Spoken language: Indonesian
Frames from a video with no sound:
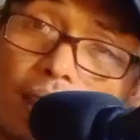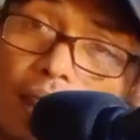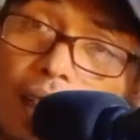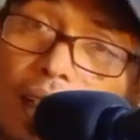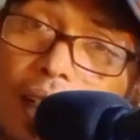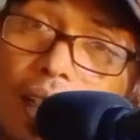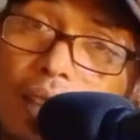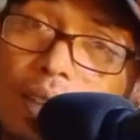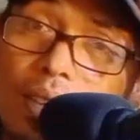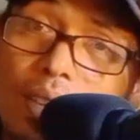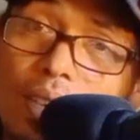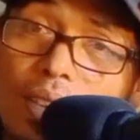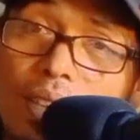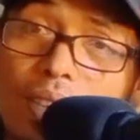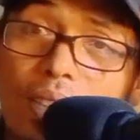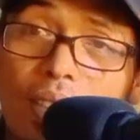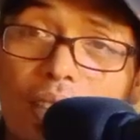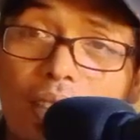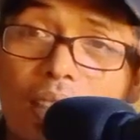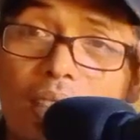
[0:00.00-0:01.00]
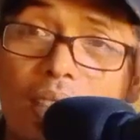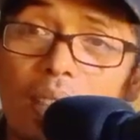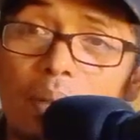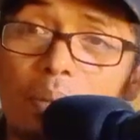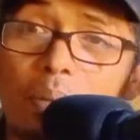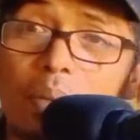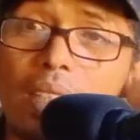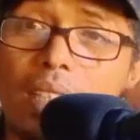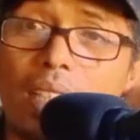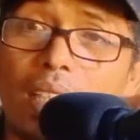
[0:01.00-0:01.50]
aduh ini
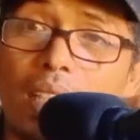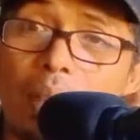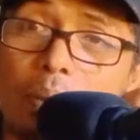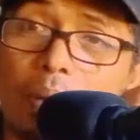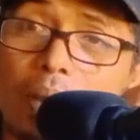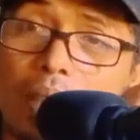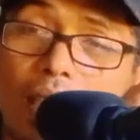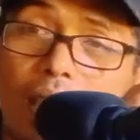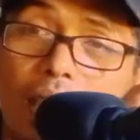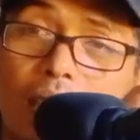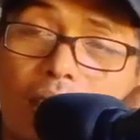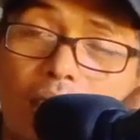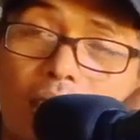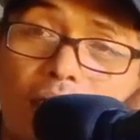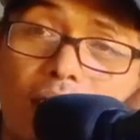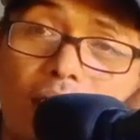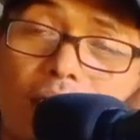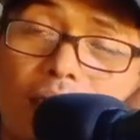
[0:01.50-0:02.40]
pie pie ini